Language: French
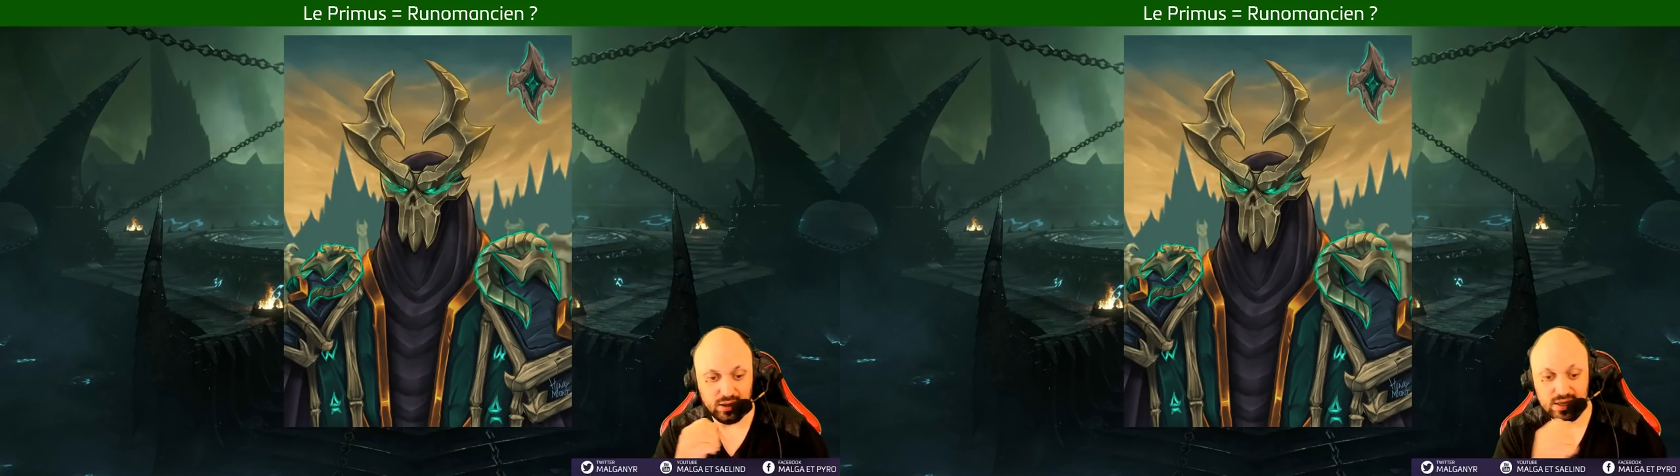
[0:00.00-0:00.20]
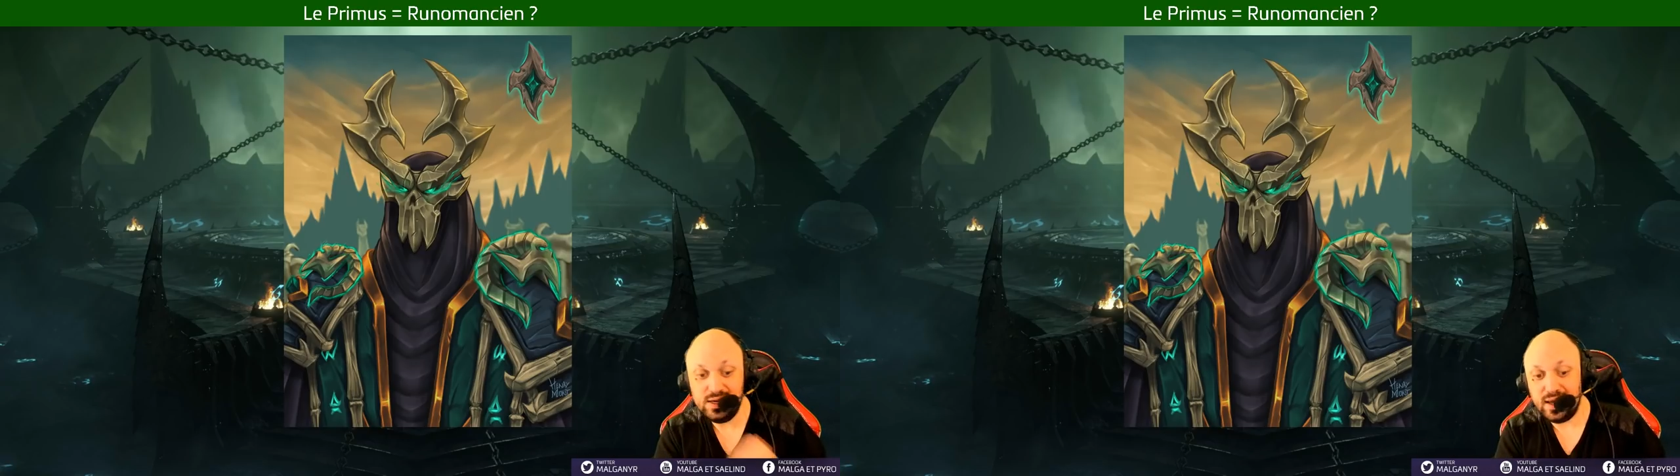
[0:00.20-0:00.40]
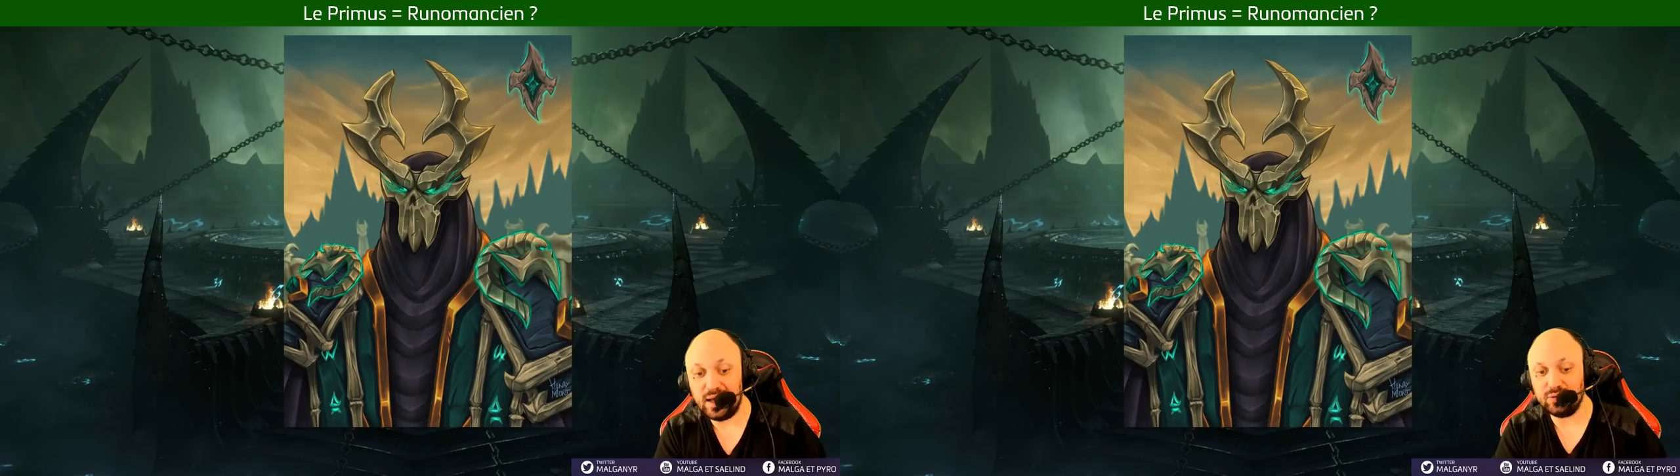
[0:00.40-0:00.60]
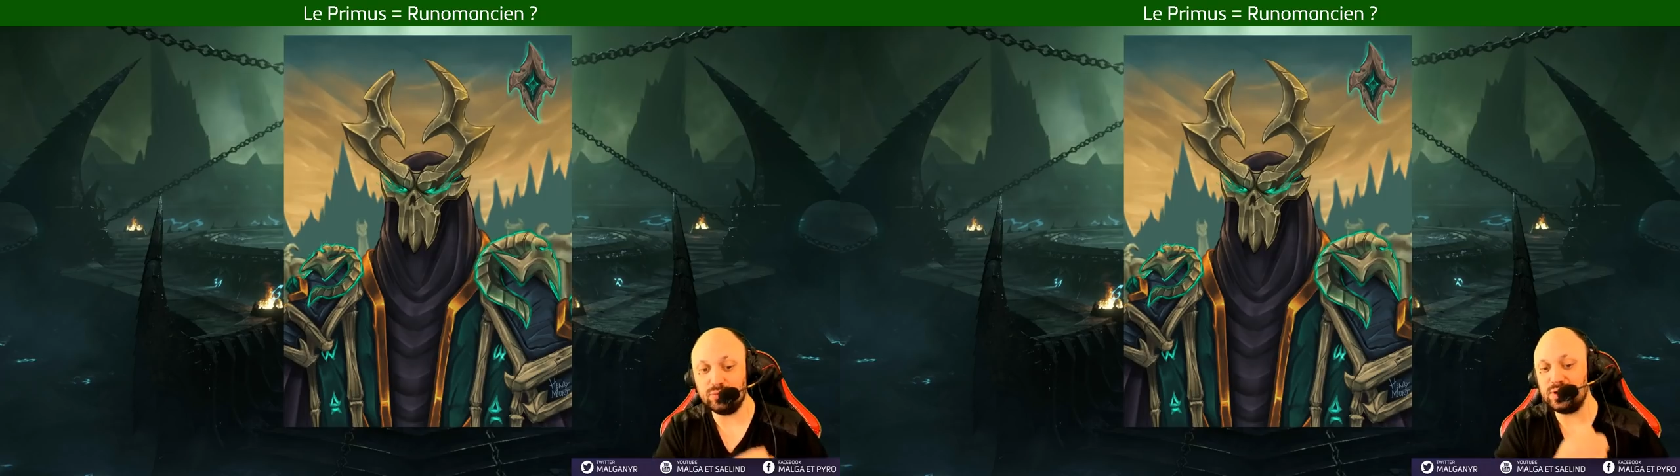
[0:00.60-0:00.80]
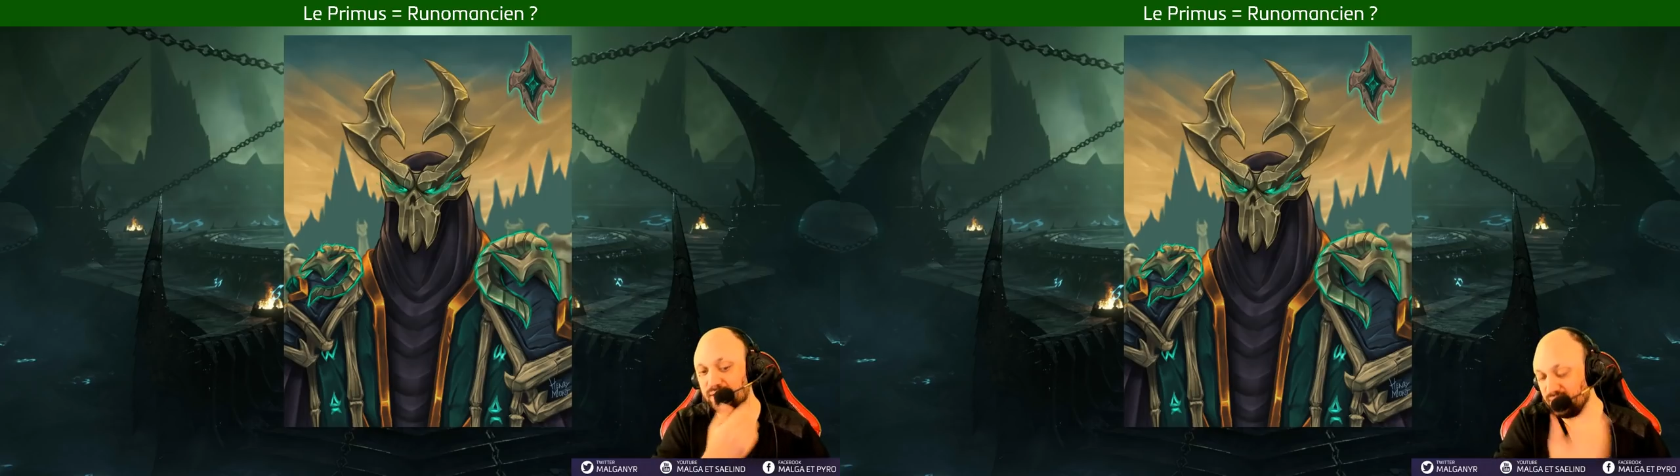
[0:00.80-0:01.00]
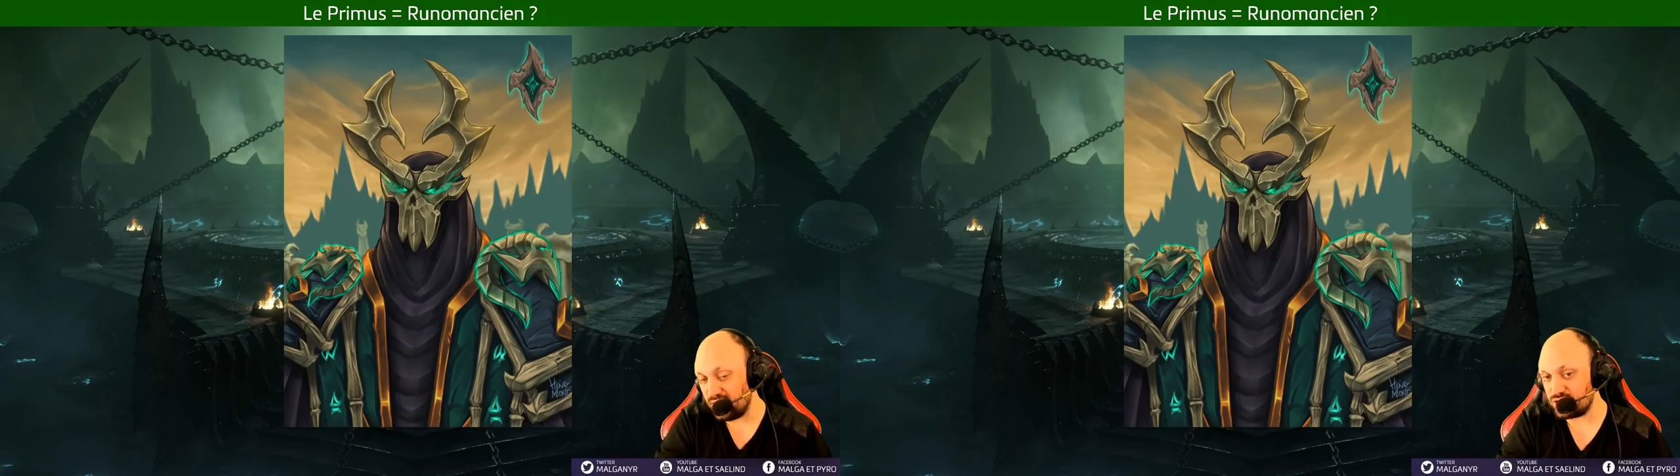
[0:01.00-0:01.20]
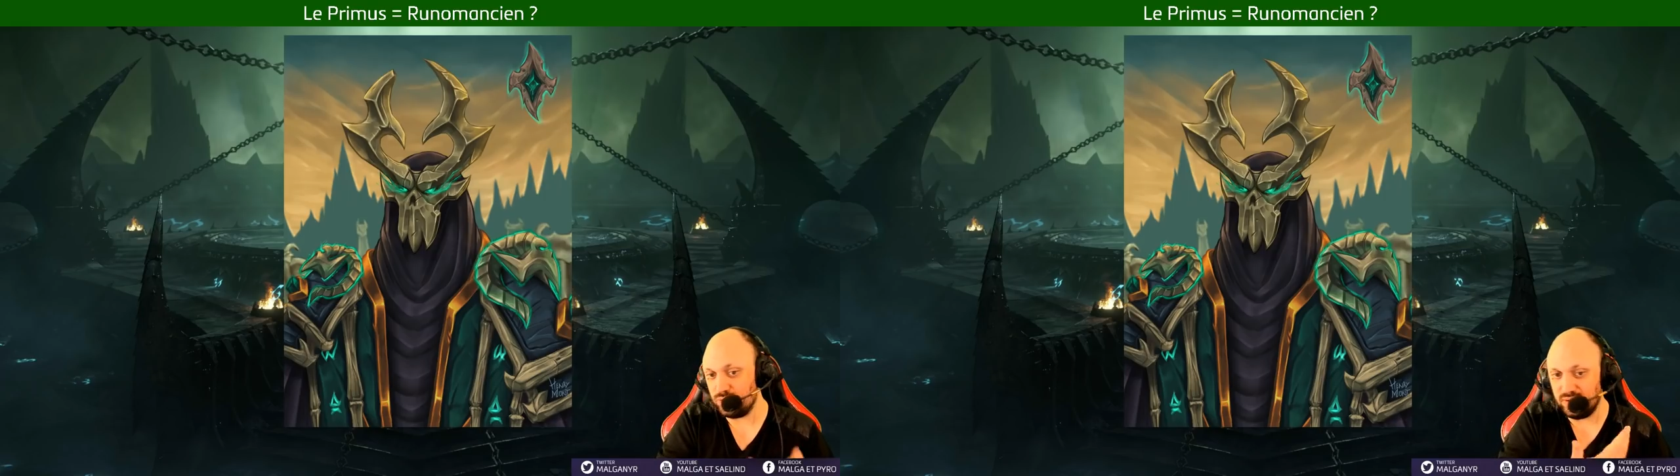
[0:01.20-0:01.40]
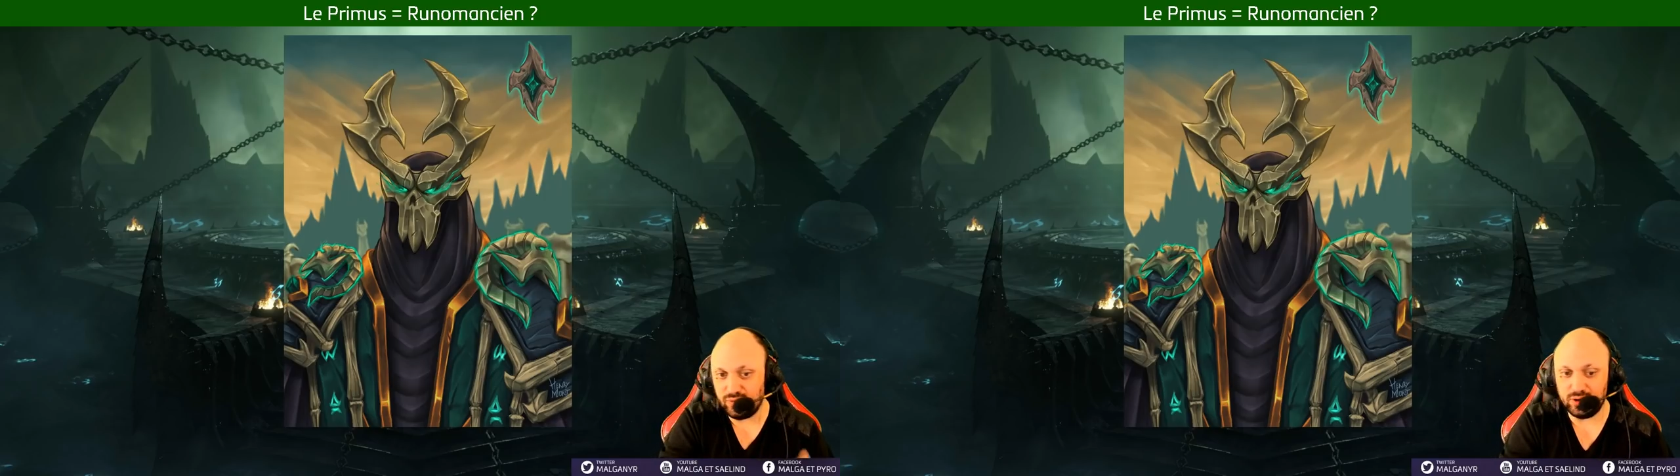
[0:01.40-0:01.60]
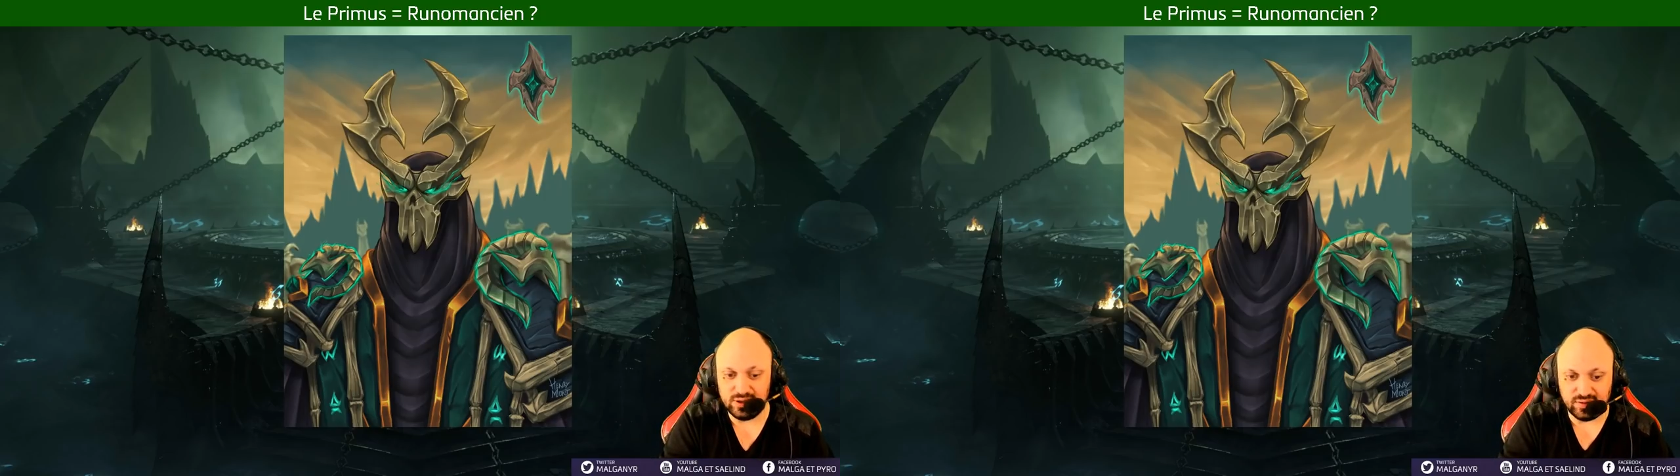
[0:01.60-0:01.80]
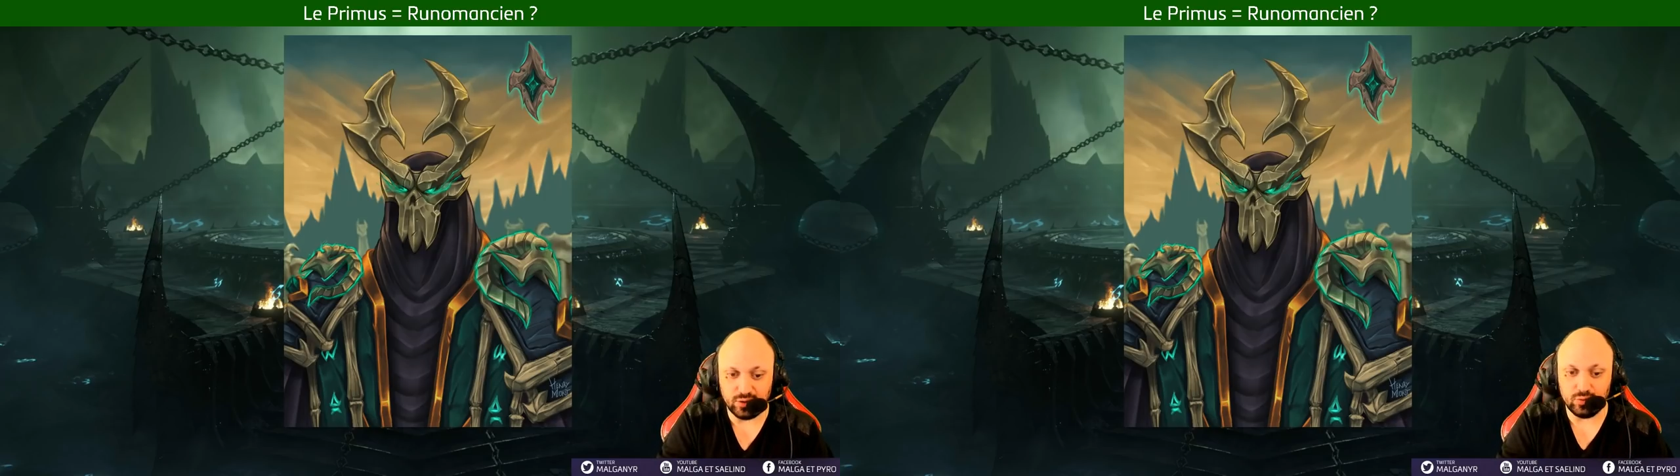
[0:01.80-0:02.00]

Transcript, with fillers: il a donc la tâche de défendre les Terres